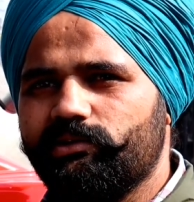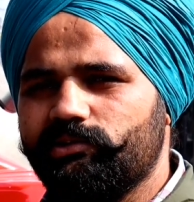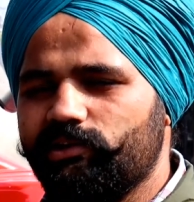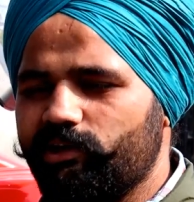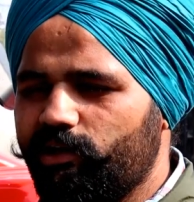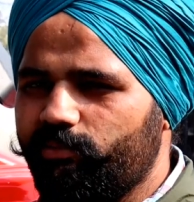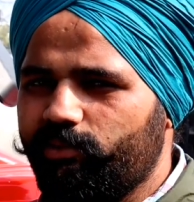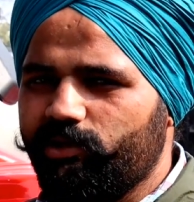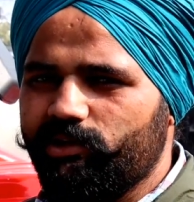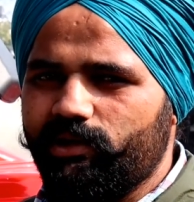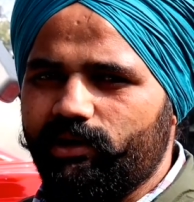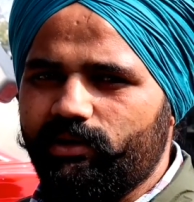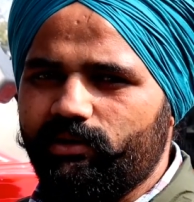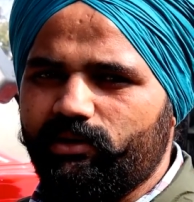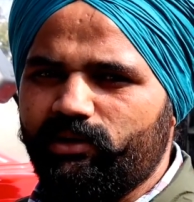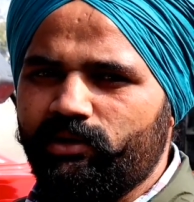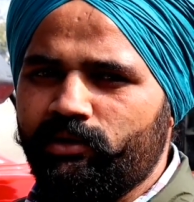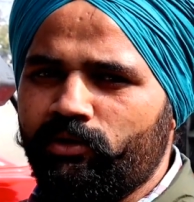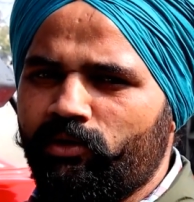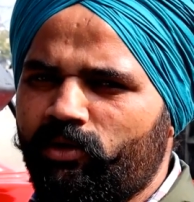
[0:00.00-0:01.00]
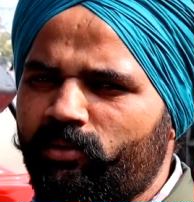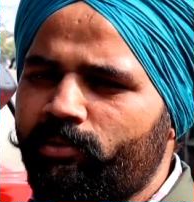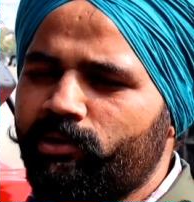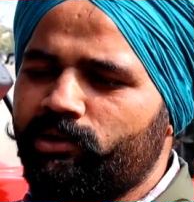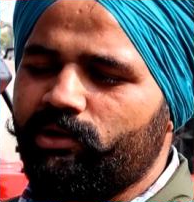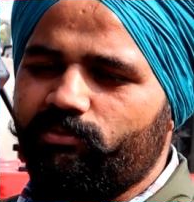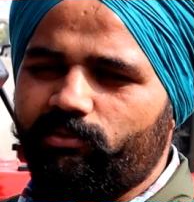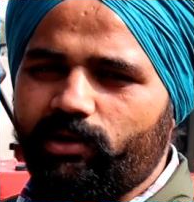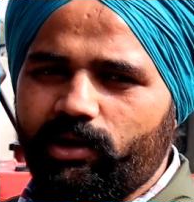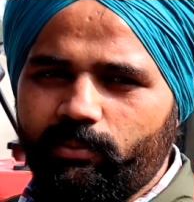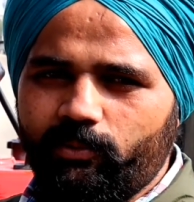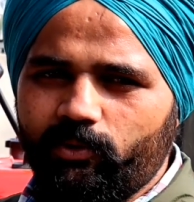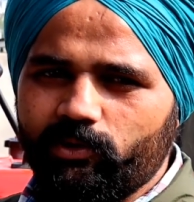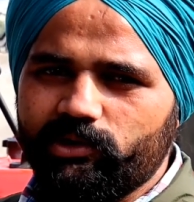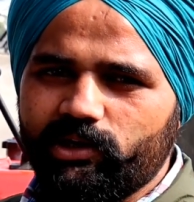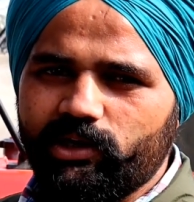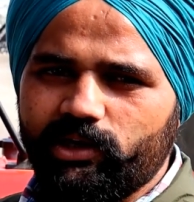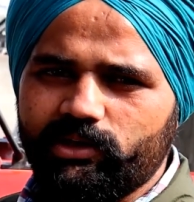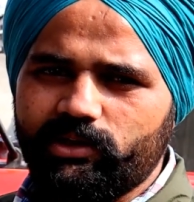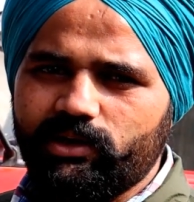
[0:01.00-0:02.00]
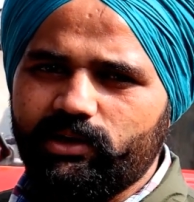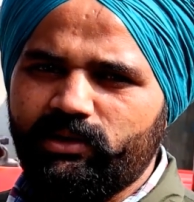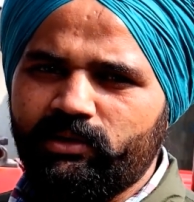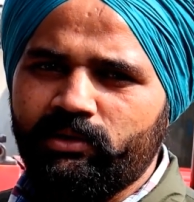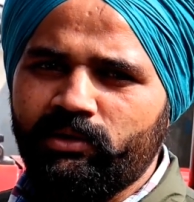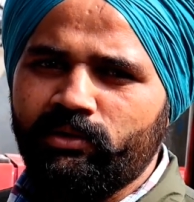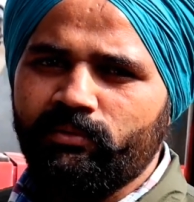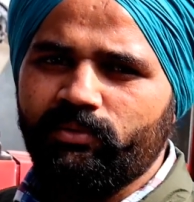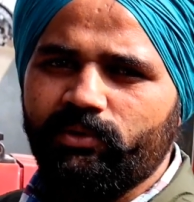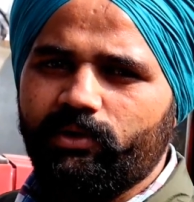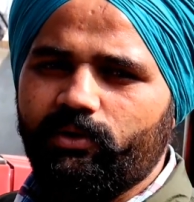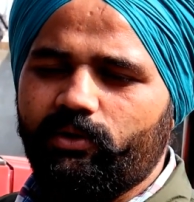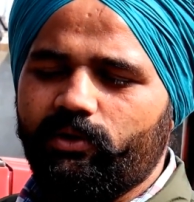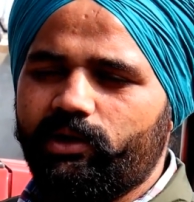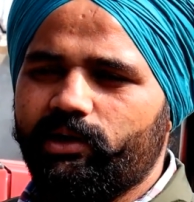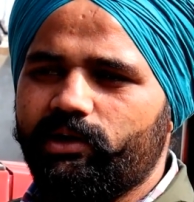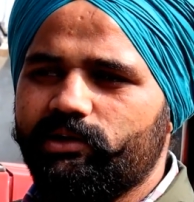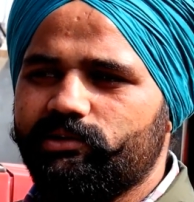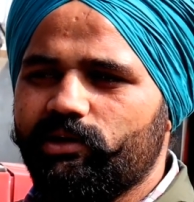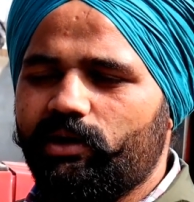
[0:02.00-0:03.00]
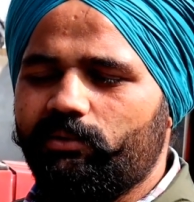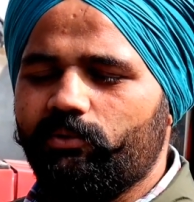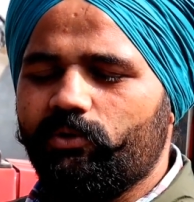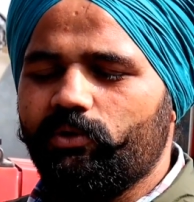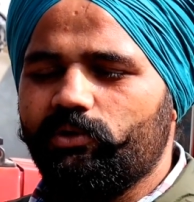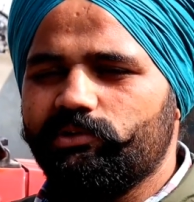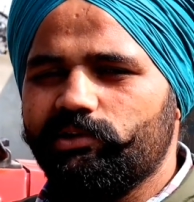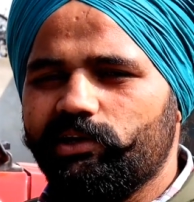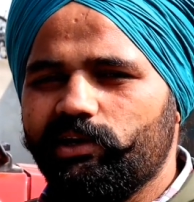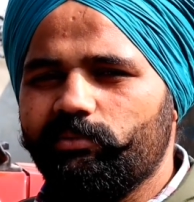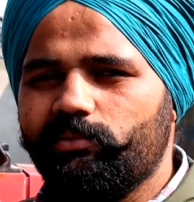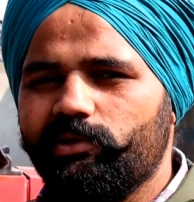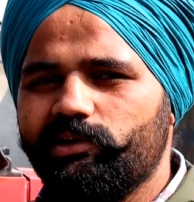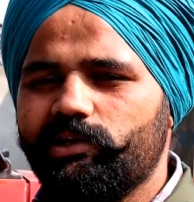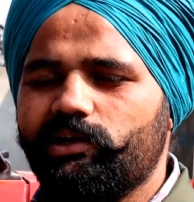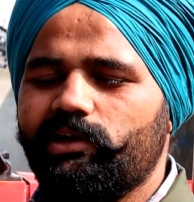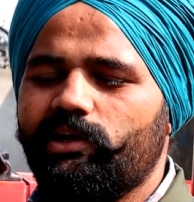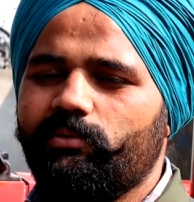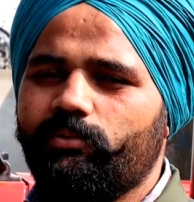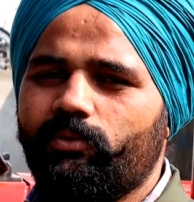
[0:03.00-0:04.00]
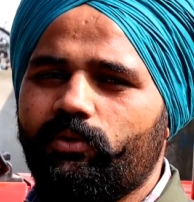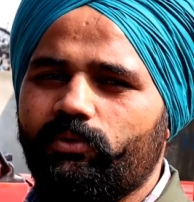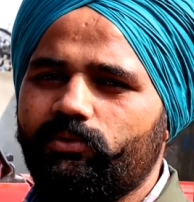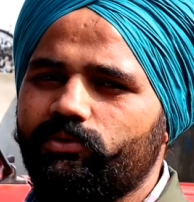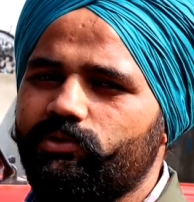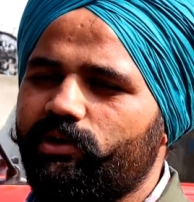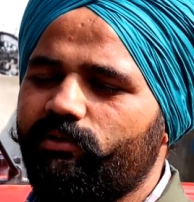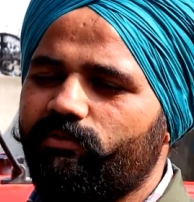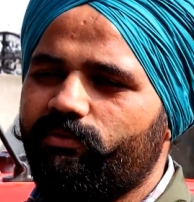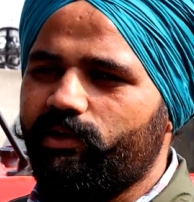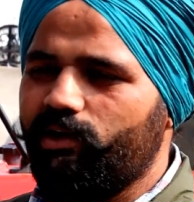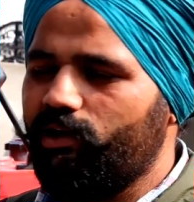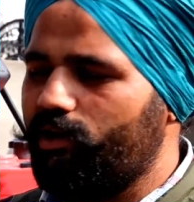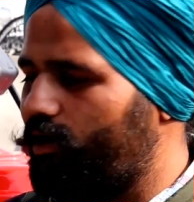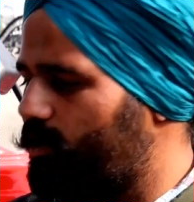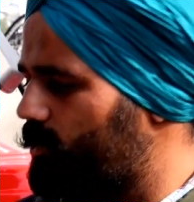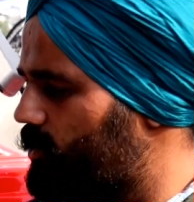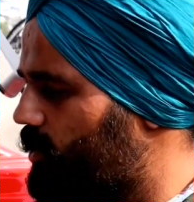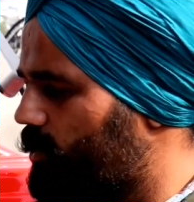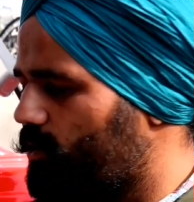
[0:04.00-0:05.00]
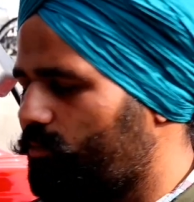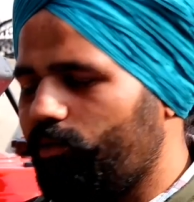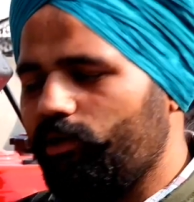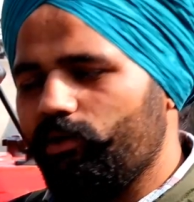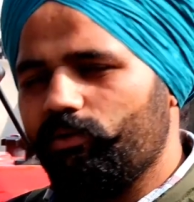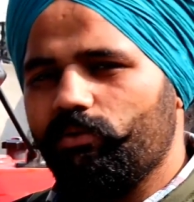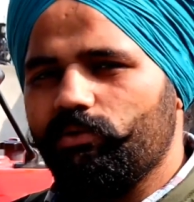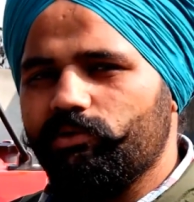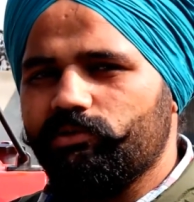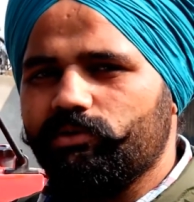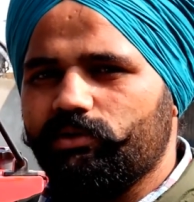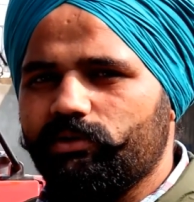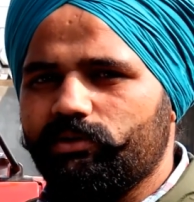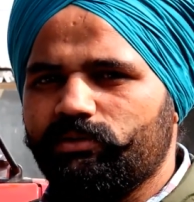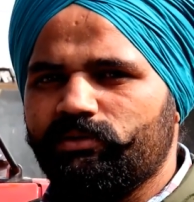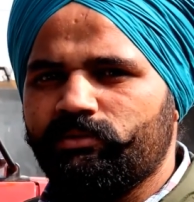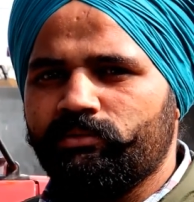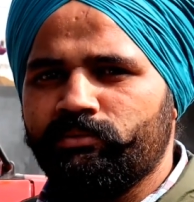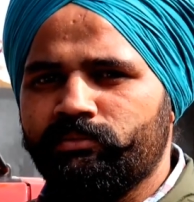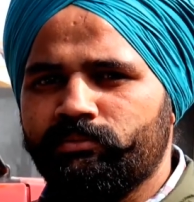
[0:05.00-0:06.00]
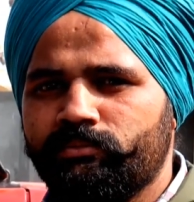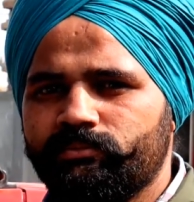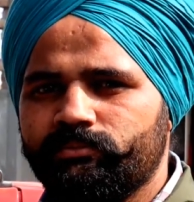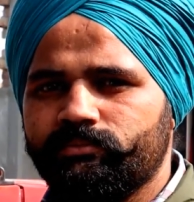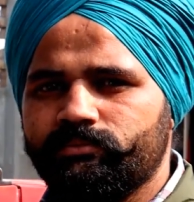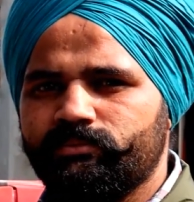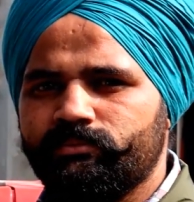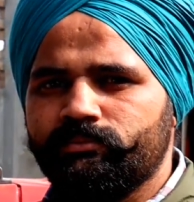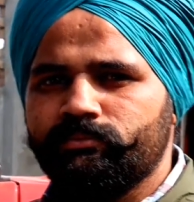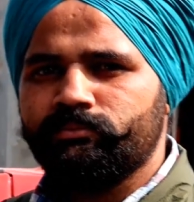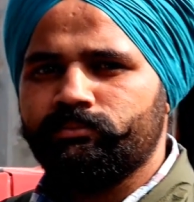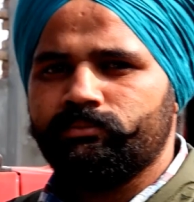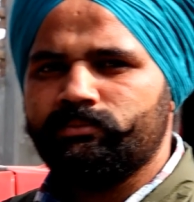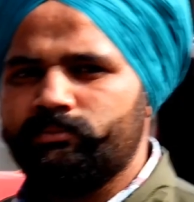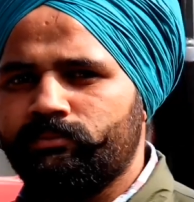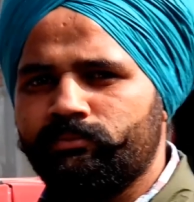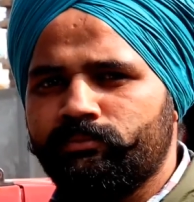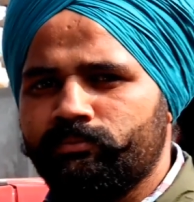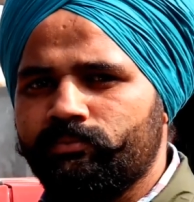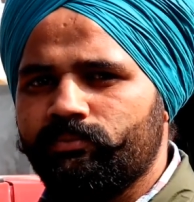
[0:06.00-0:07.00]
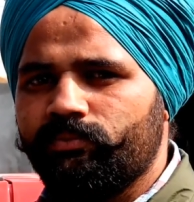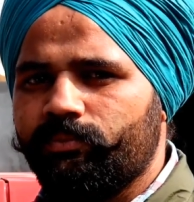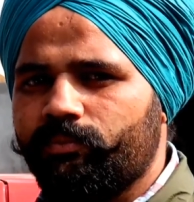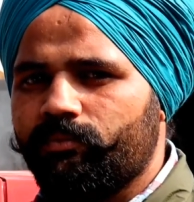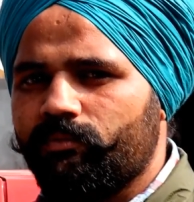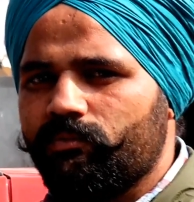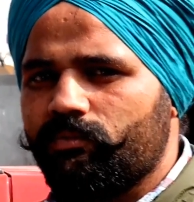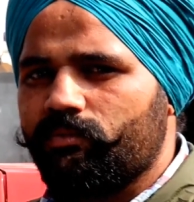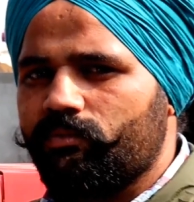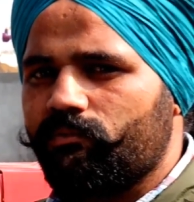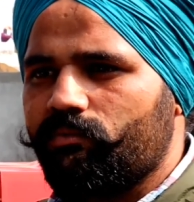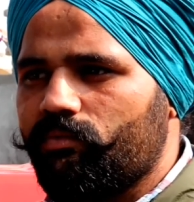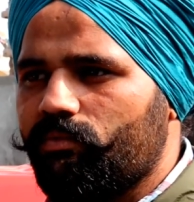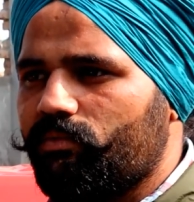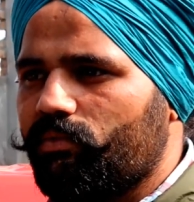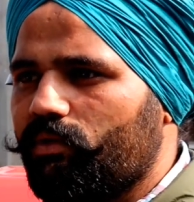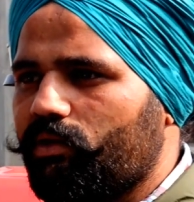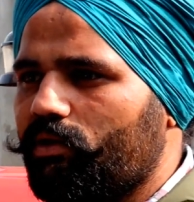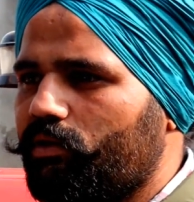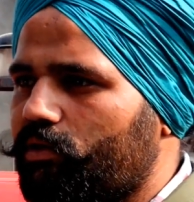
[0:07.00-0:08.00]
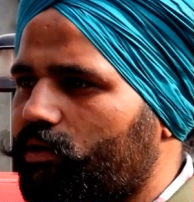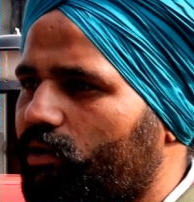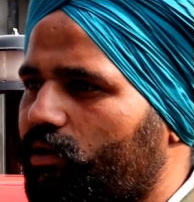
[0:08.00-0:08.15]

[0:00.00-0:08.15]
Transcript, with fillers: छह बजे नौ बजे हम वहाँ पहुँच गए थे अच्छा और शाम को छह बजे हमको उसने फ्री कर दिया था बिल्कुल इसको अच्छा अच्छा कितना टाइम लग गया था यहाँ से वहाँ तक जाने में